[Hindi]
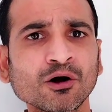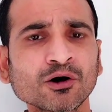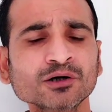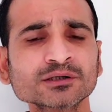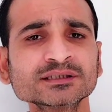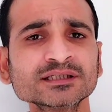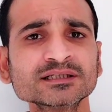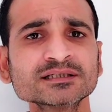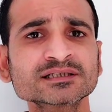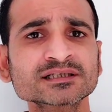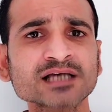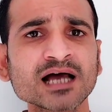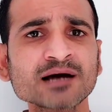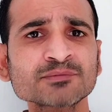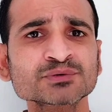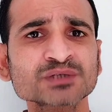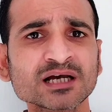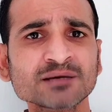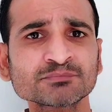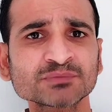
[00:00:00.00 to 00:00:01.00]
और ये
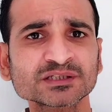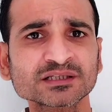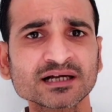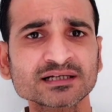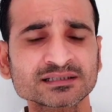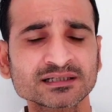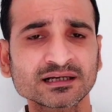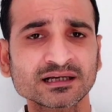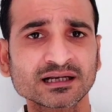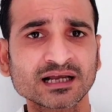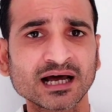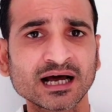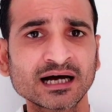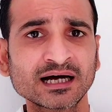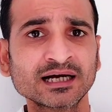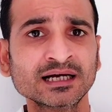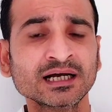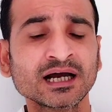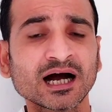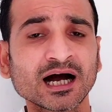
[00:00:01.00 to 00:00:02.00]
साफ साफ पता चल रहा
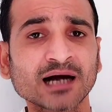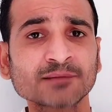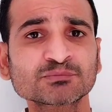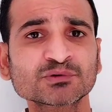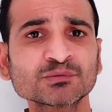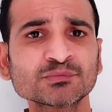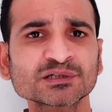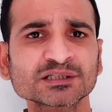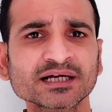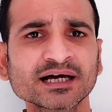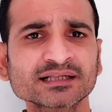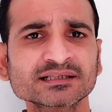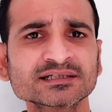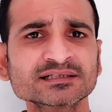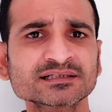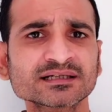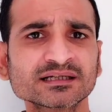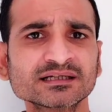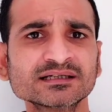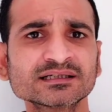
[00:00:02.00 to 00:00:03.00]
है आपको बताते
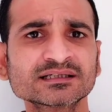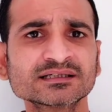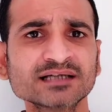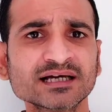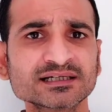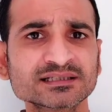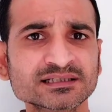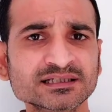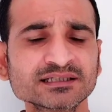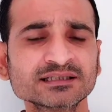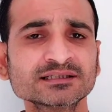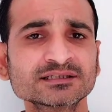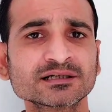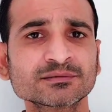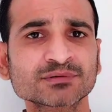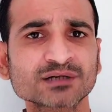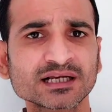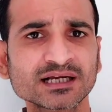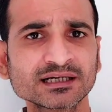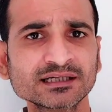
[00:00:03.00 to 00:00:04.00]
चले कि ऐसे ही
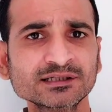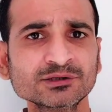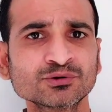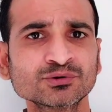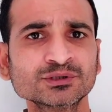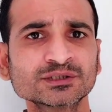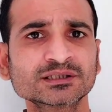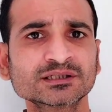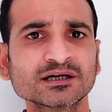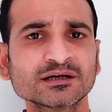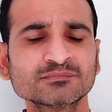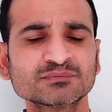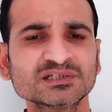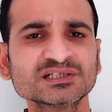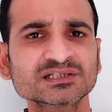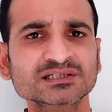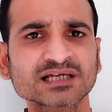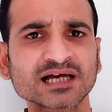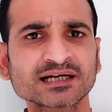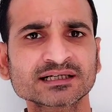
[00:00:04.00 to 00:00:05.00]
जब रैली हुई थी
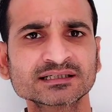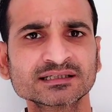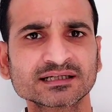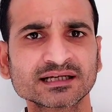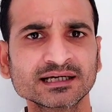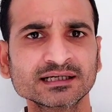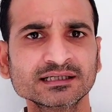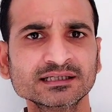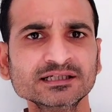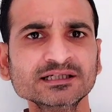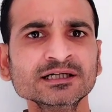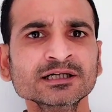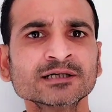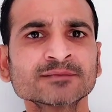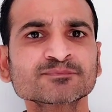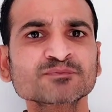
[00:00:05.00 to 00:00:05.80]
अमित शाह की रैली